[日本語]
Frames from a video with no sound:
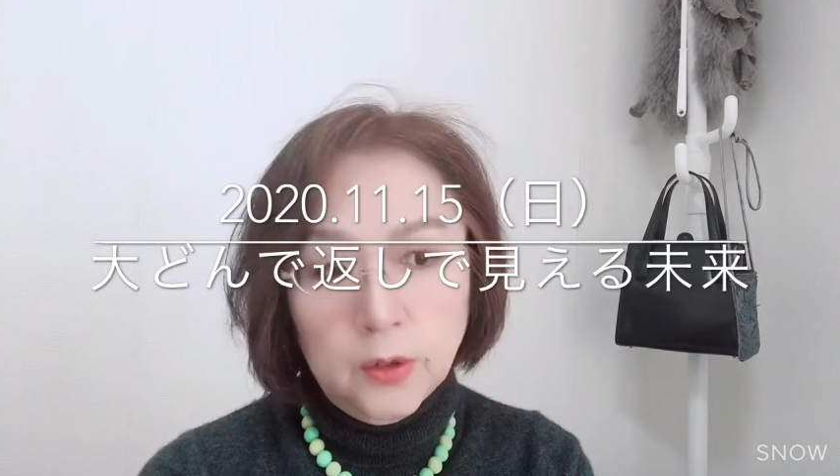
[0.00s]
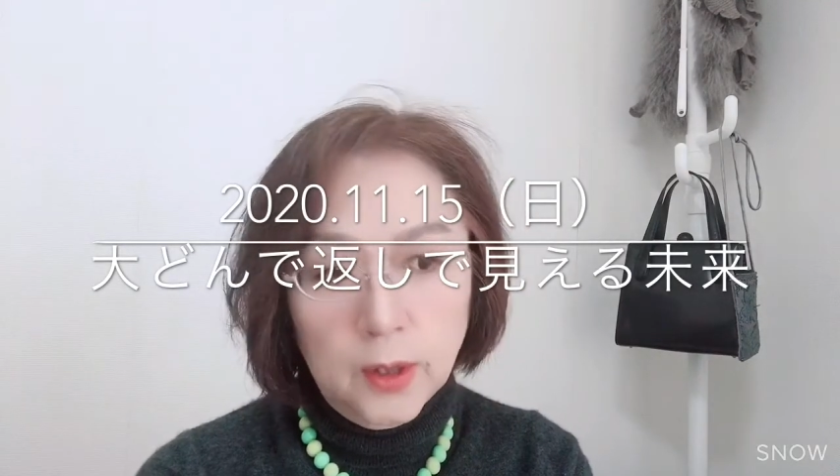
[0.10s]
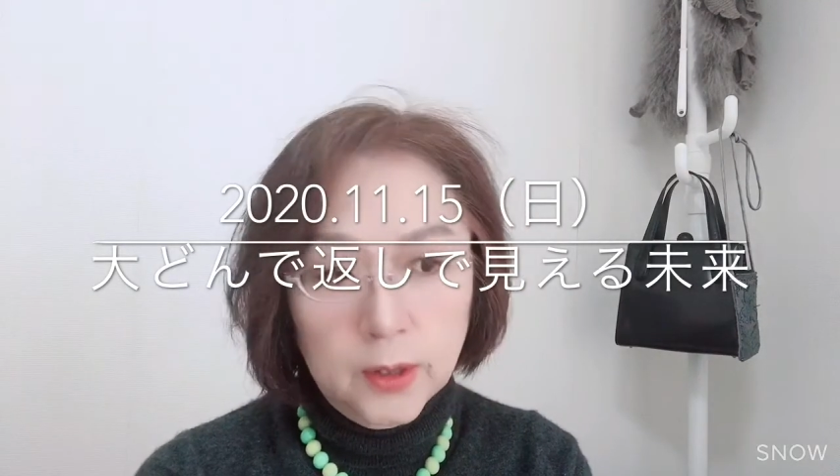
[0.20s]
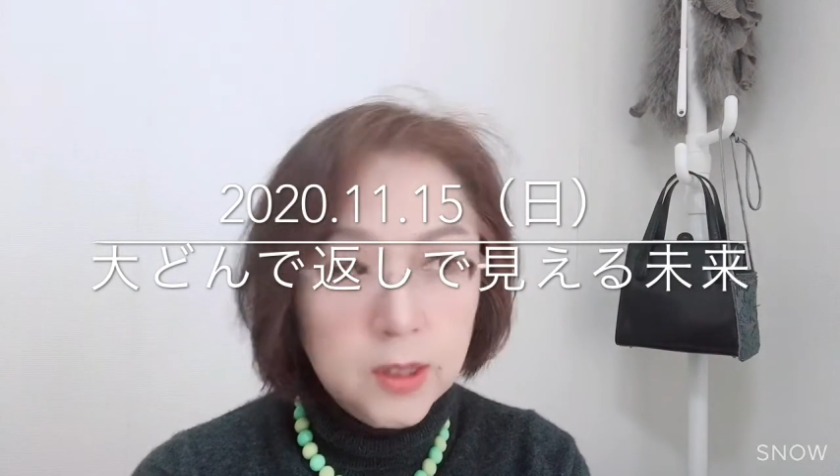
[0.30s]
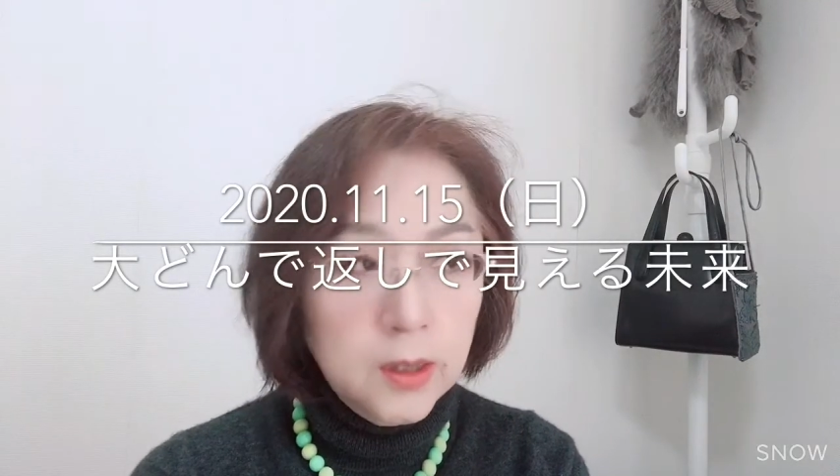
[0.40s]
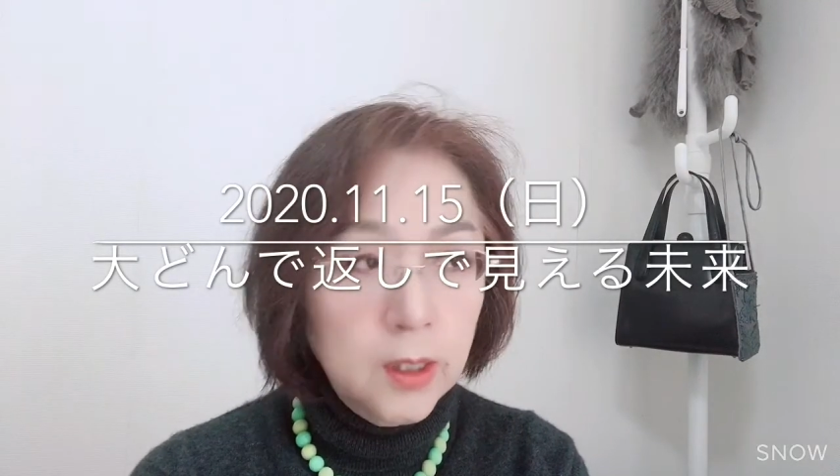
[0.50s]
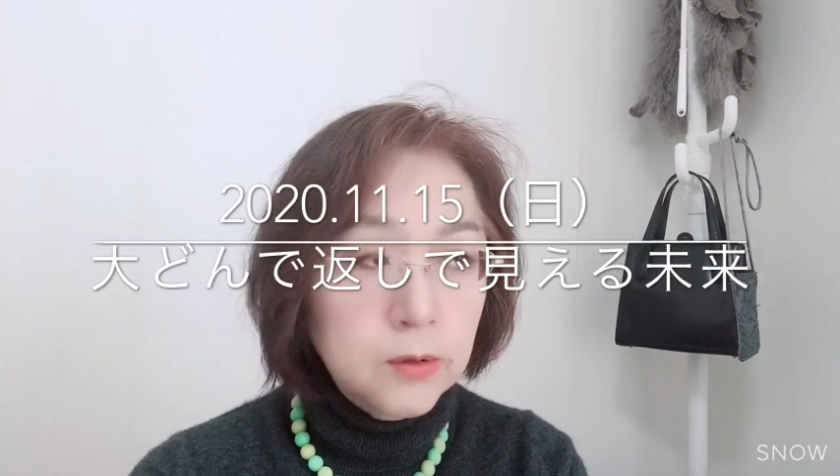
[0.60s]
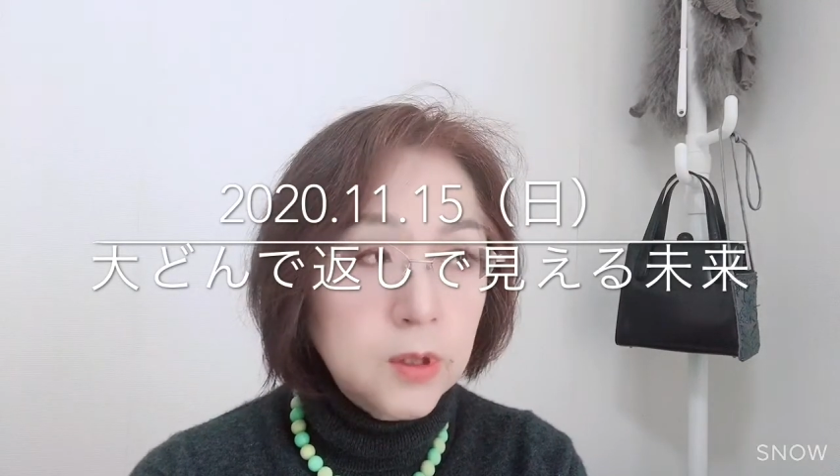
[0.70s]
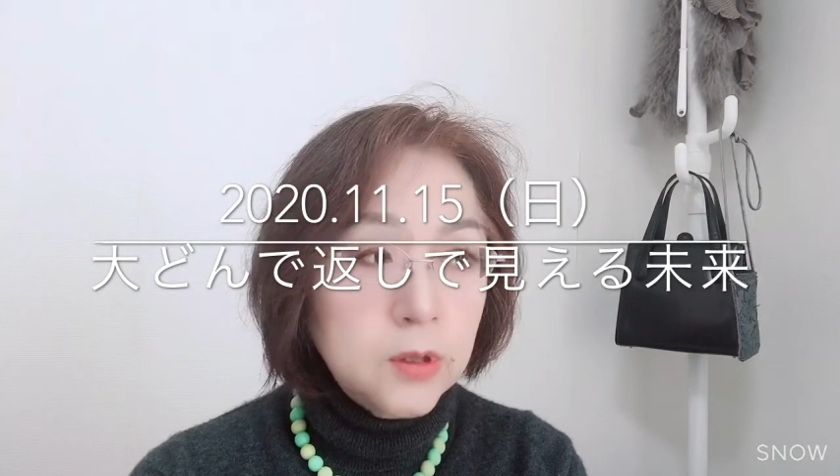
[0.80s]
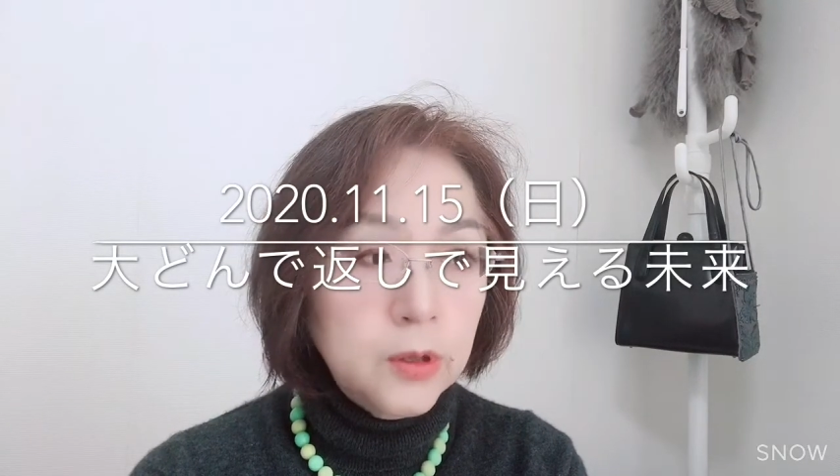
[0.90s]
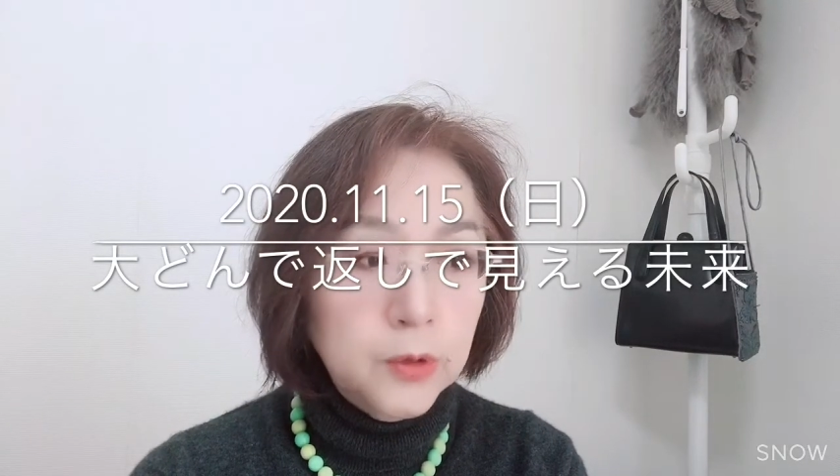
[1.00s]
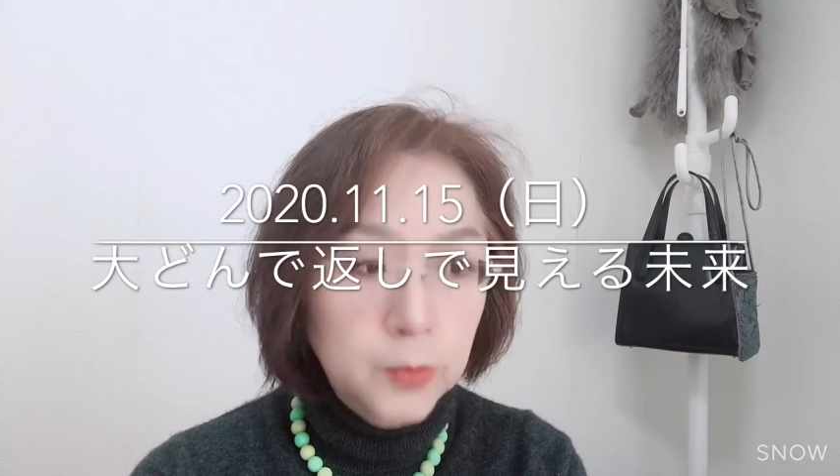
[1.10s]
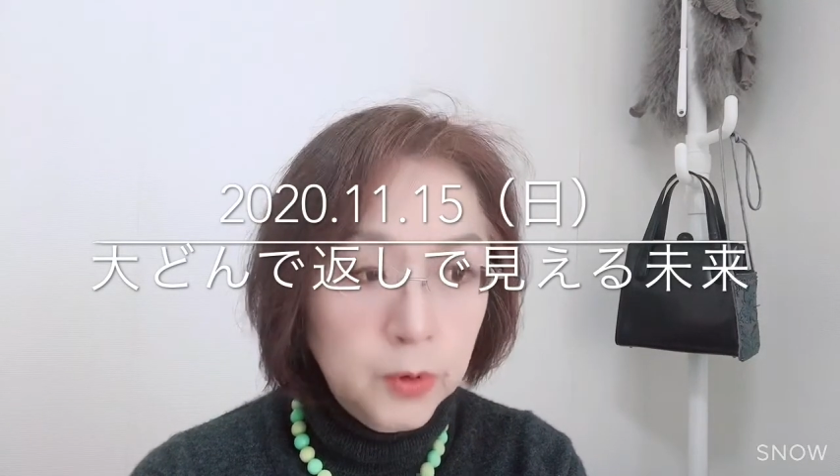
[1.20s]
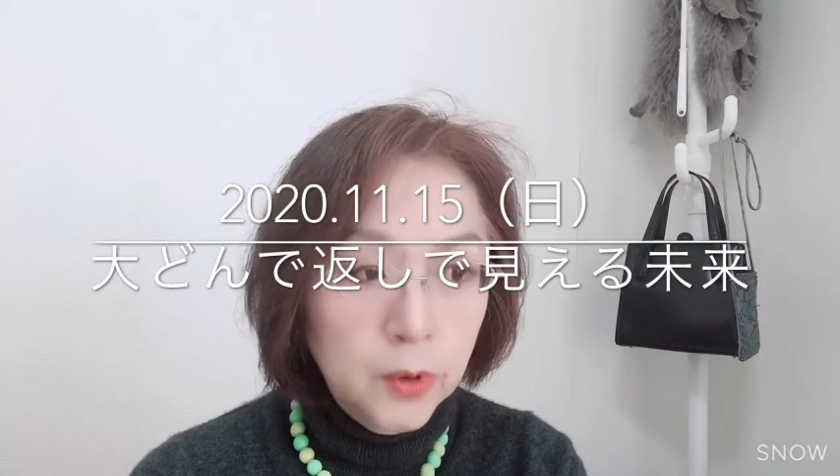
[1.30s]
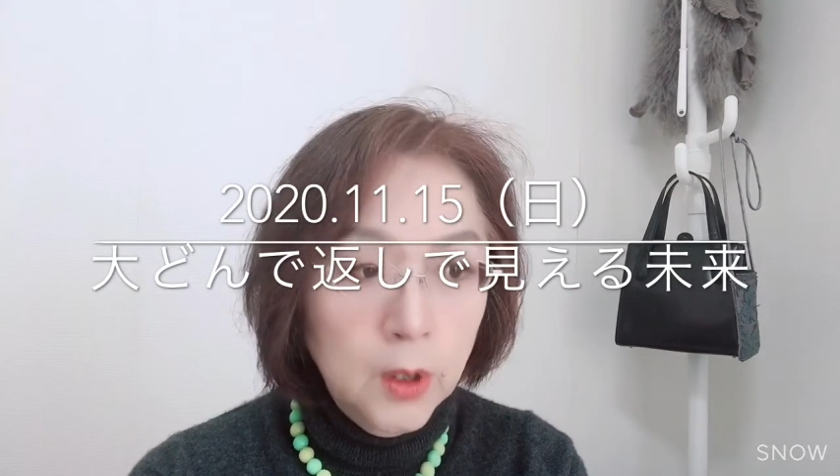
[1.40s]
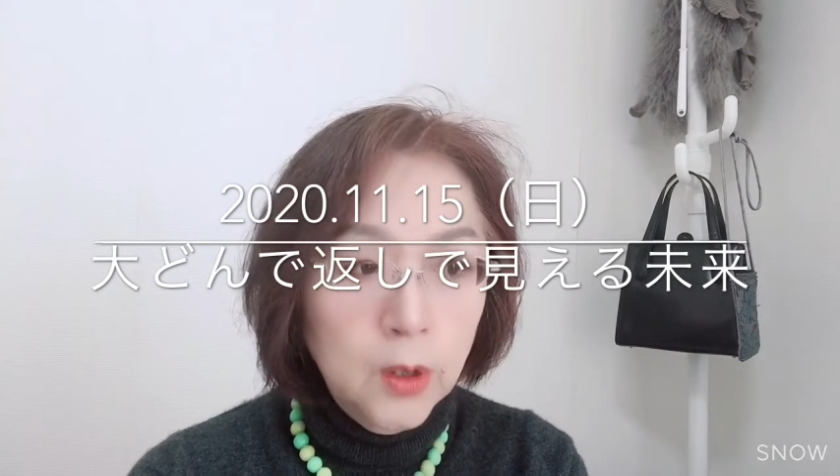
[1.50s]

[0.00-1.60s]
ていう話があるんですけれども